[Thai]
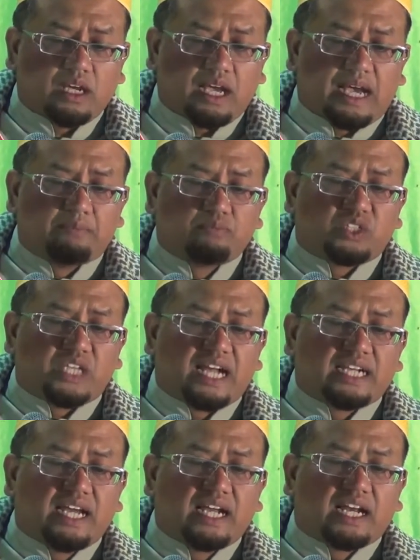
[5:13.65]
คำสั่ง
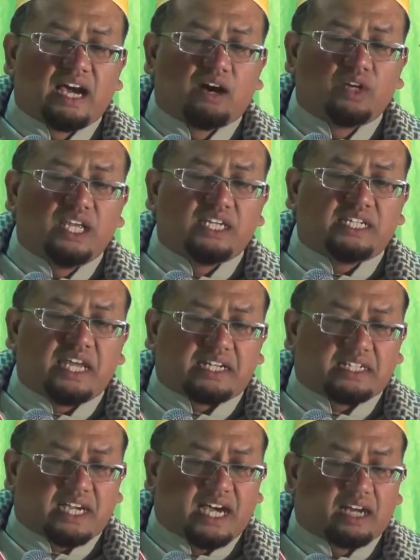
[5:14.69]
ดังกล่าวนี้เด็ด
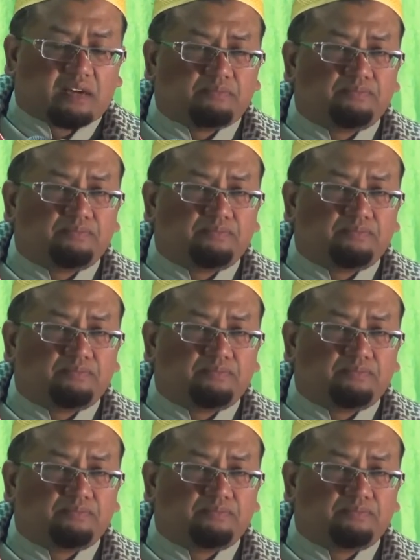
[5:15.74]
ขาด